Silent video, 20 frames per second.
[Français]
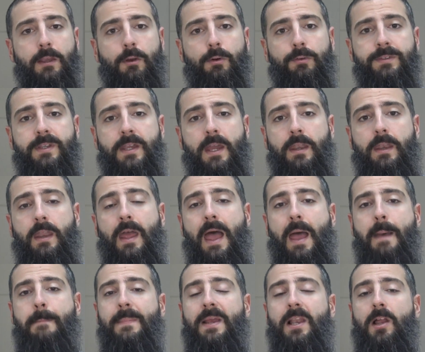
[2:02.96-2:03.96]
contiennent
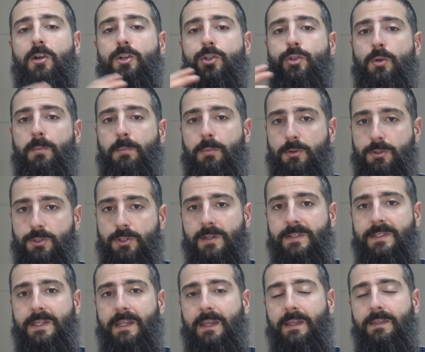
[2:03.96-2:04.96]
un mélange de
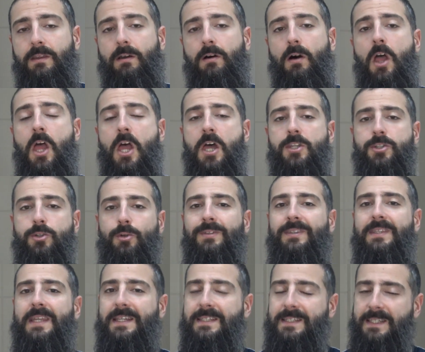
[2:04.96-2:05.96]
plusieurs ingrédients sont
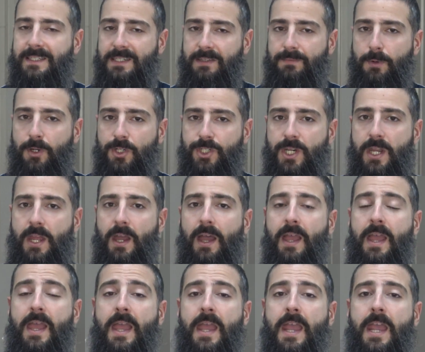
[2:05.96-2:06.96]
excessivement chers
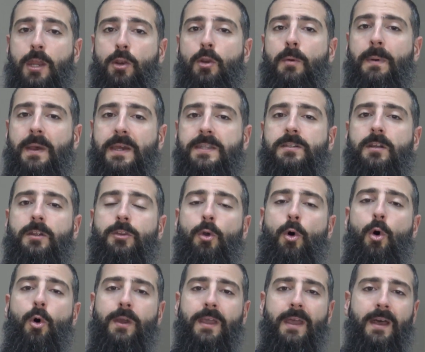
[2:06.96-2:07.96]
et ne présentent
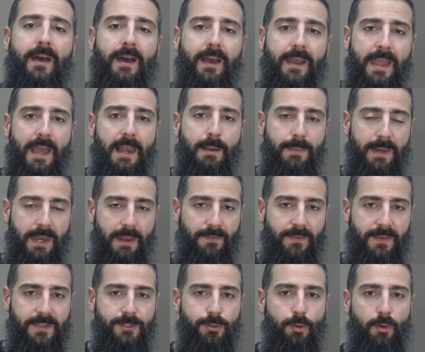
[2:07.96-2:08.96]
aucun réel
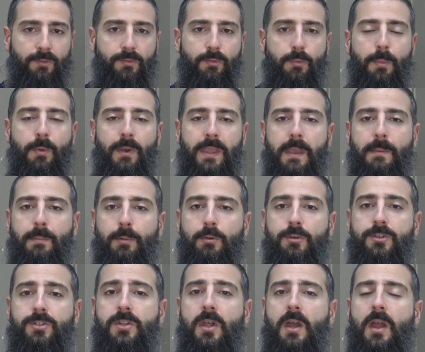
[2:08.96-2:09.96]
bénéfice. Donc, vous payez
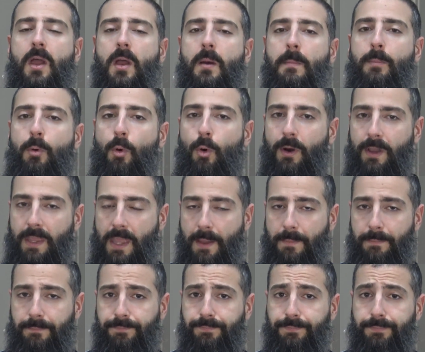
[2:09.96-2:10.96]
plus pour rien.
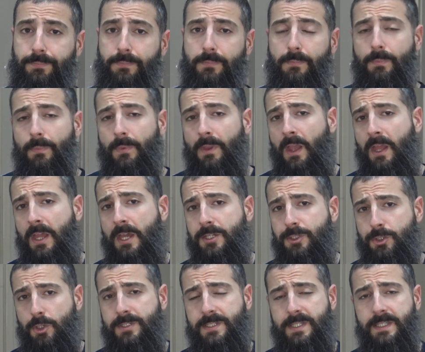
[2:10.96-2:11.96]

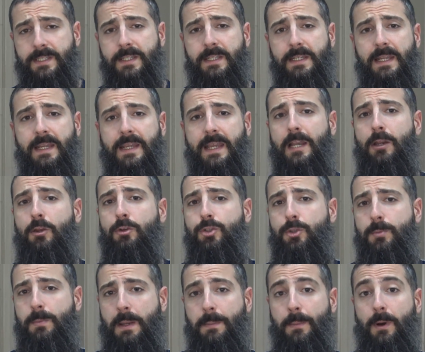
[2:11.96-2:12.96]
Ceci dit, les quelques
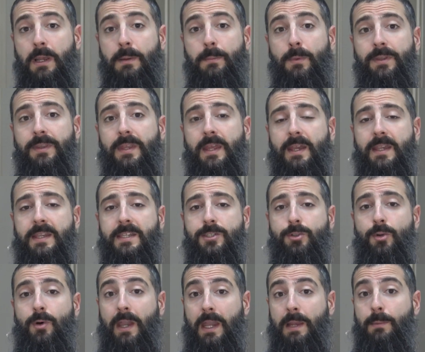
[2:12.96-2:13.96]
suppléments alimentaires qui
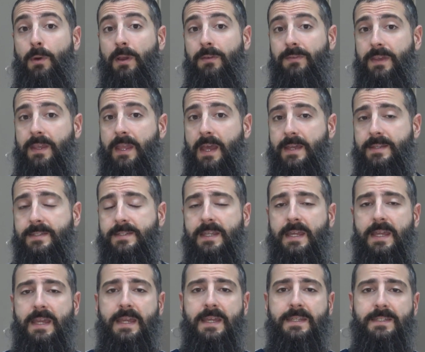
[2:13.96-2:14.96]
sont réellement efficaces,
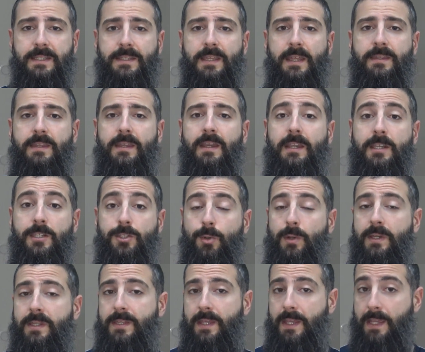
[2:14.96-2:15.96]
c'est-à-dire qu'ils ont
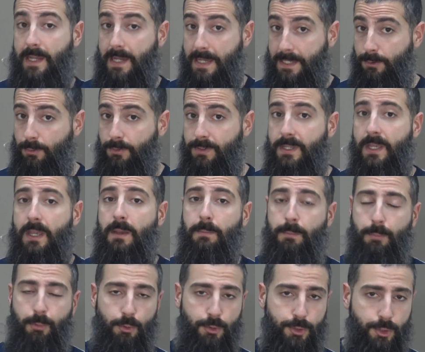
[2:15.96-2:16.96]
été étudiés
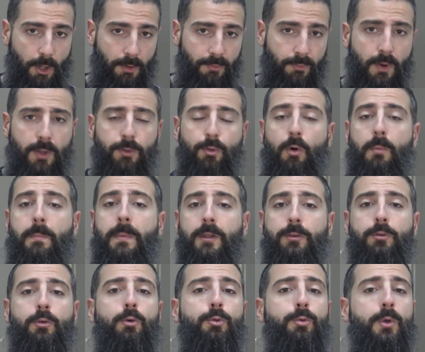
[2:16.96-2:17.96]
plusieurs fois, donc pas
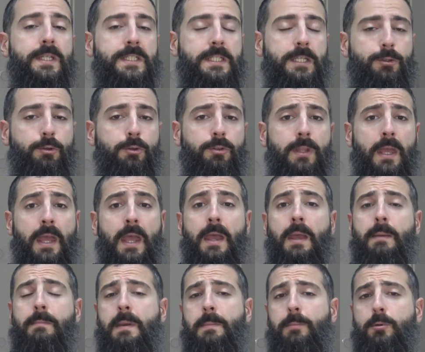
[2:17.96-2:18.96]
deux ou trois études,
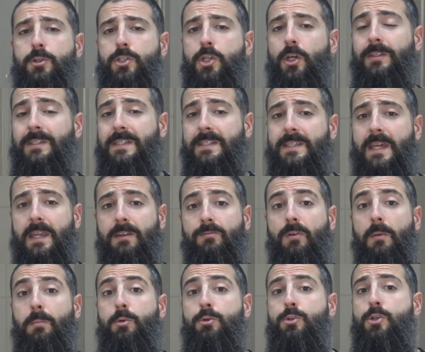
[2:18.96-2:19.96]
mais plusieurs dizaines,
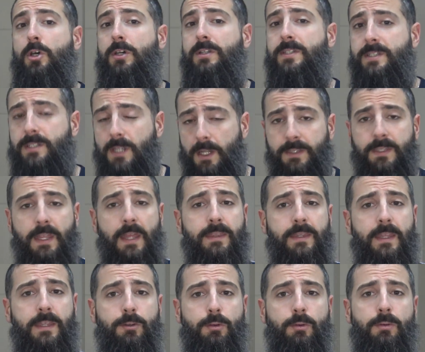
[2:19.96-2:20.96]
voire plusieurs centaines
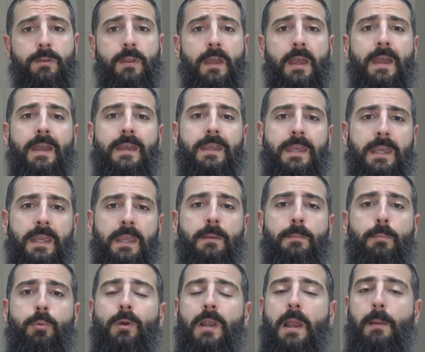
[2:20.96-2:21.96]
d'études qui,
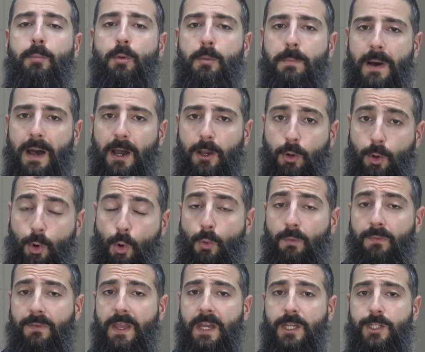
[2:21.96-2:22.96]
pour la plupart,
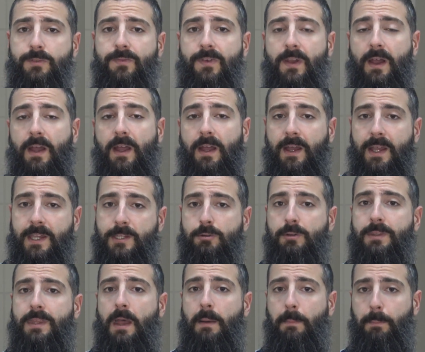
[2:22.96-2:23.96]
convergent vers un
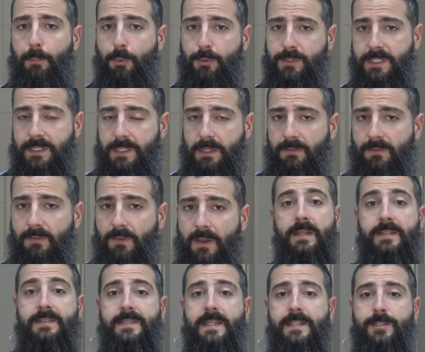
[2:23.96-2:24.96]
résultat positif.
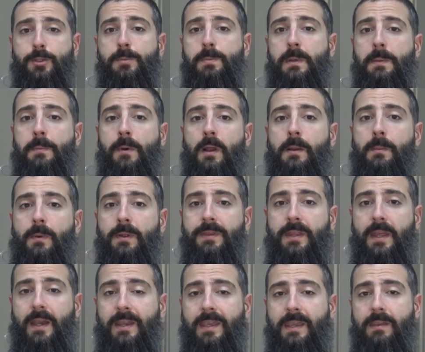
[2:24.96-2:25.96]
Ces suppléments
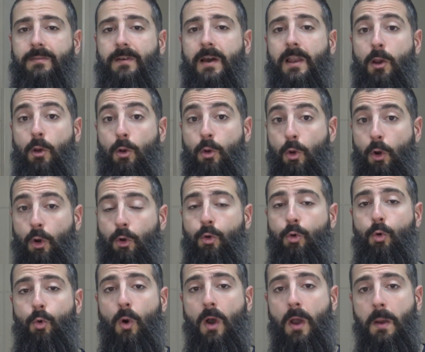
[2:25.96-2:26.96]
alimentaires qui valent leur
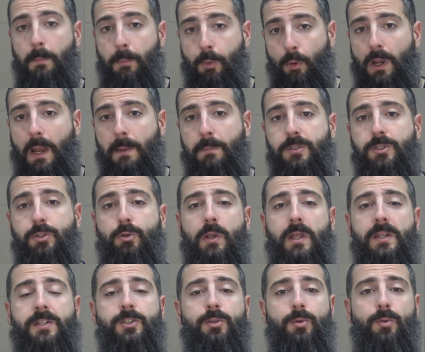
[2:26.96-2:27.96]
coût pour la
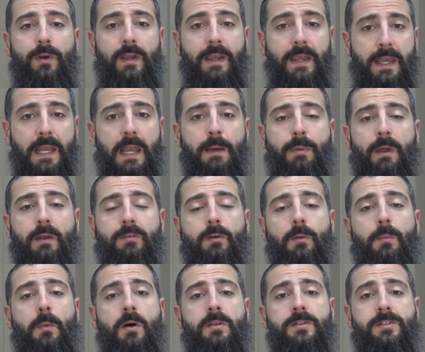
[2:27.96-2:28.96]
musculation et la
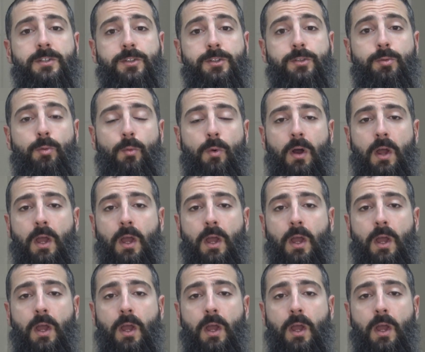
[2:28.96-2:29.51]
performance sont,